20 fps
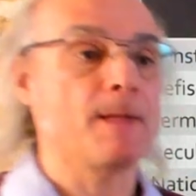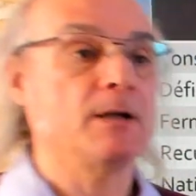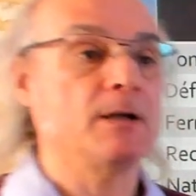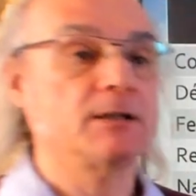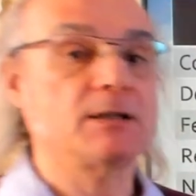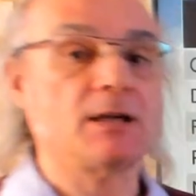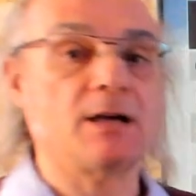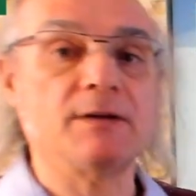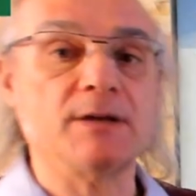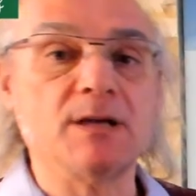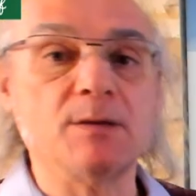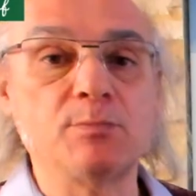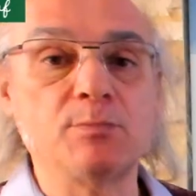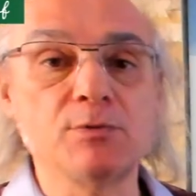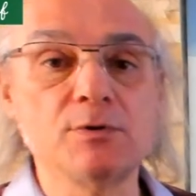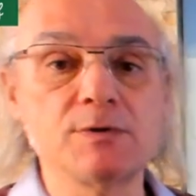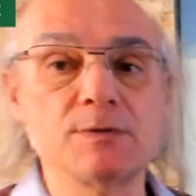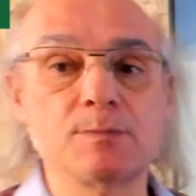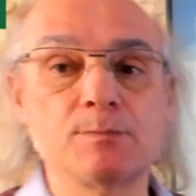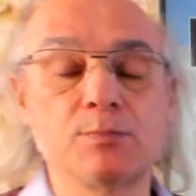travailler
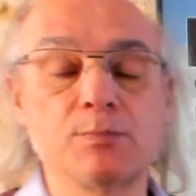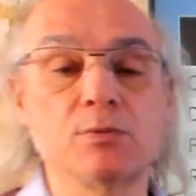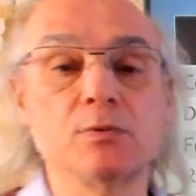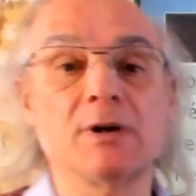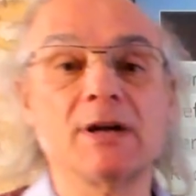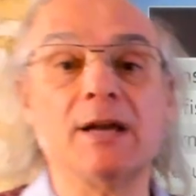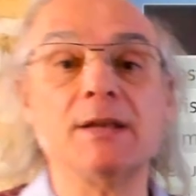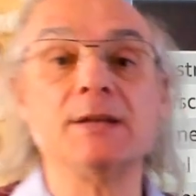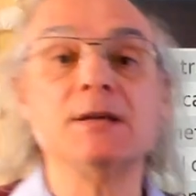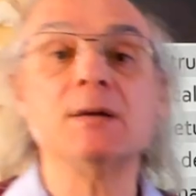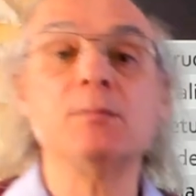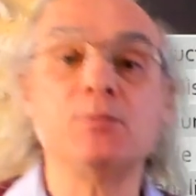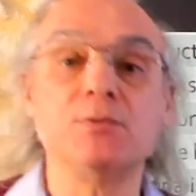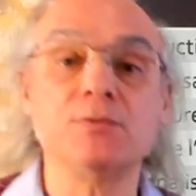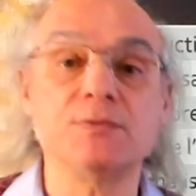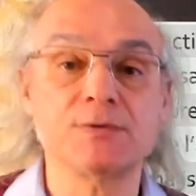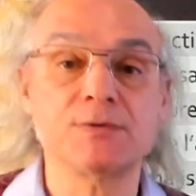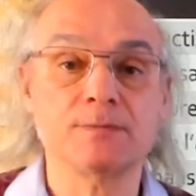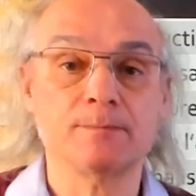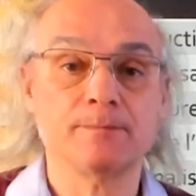plus pour gagner
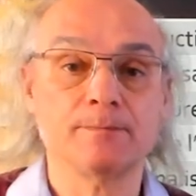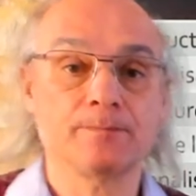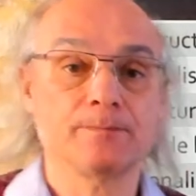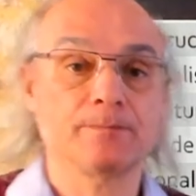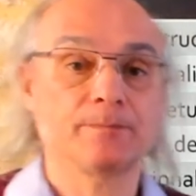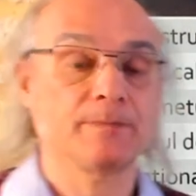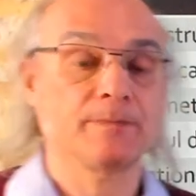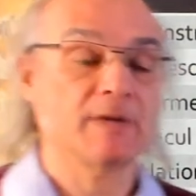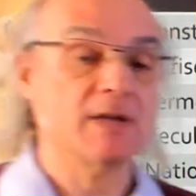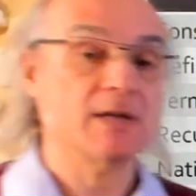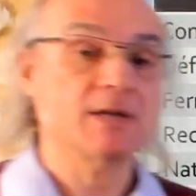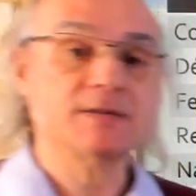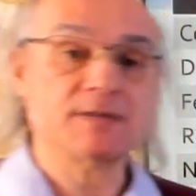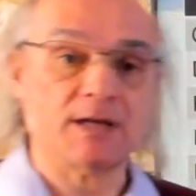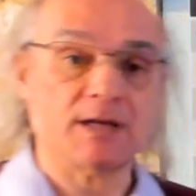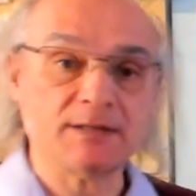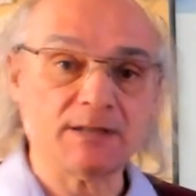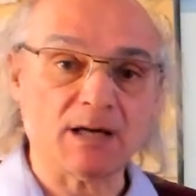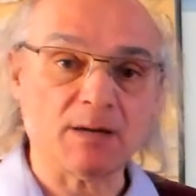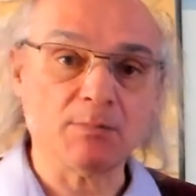plus. Ça
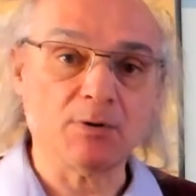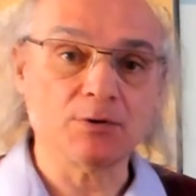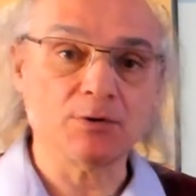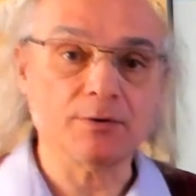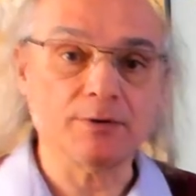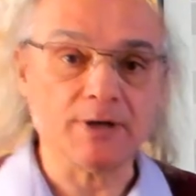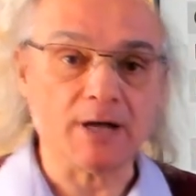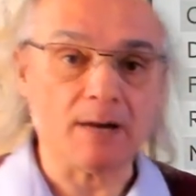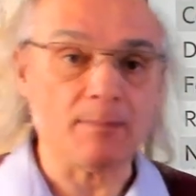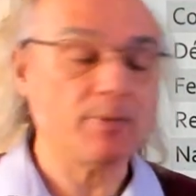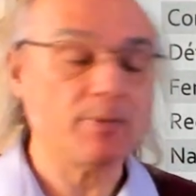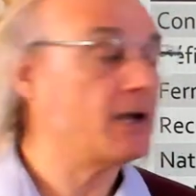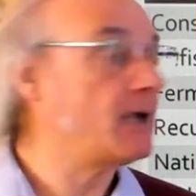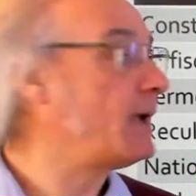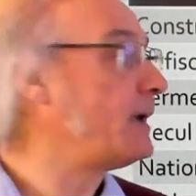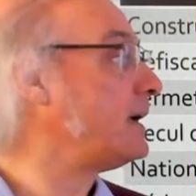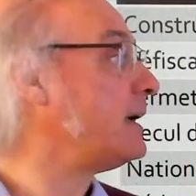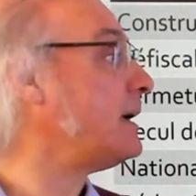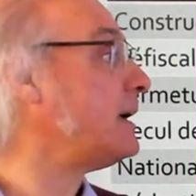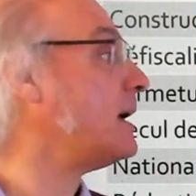a été abandonné
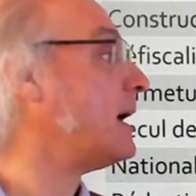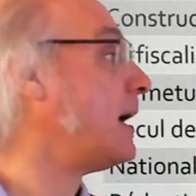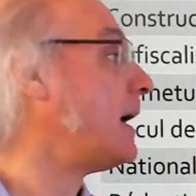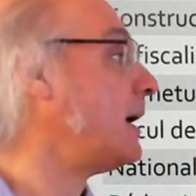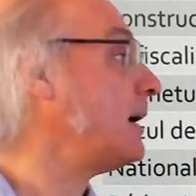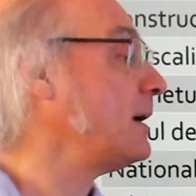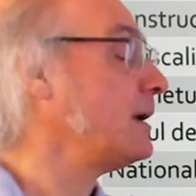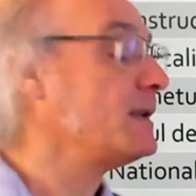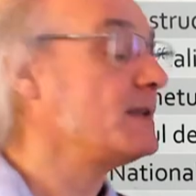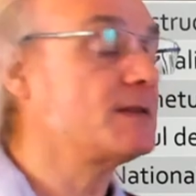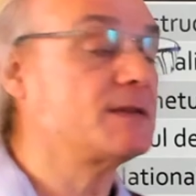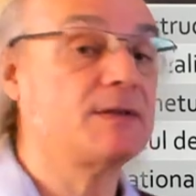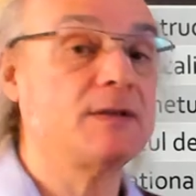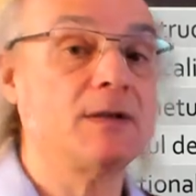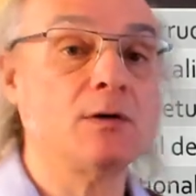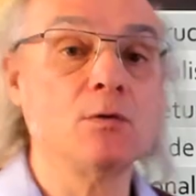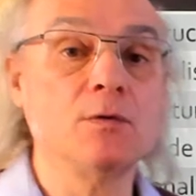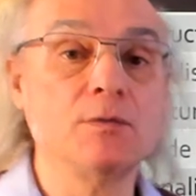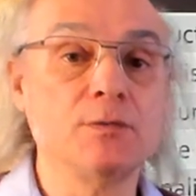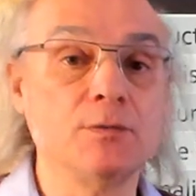après, et là,
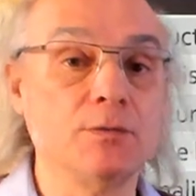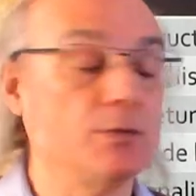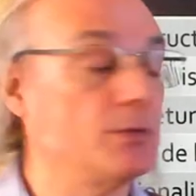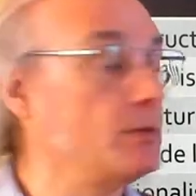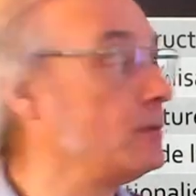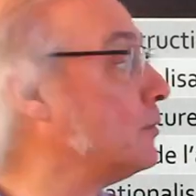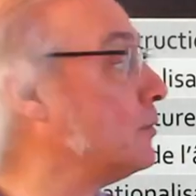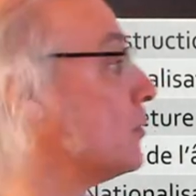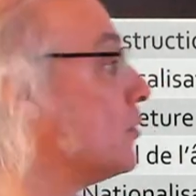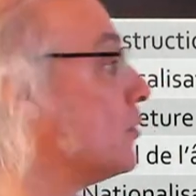c'est revenu. Donc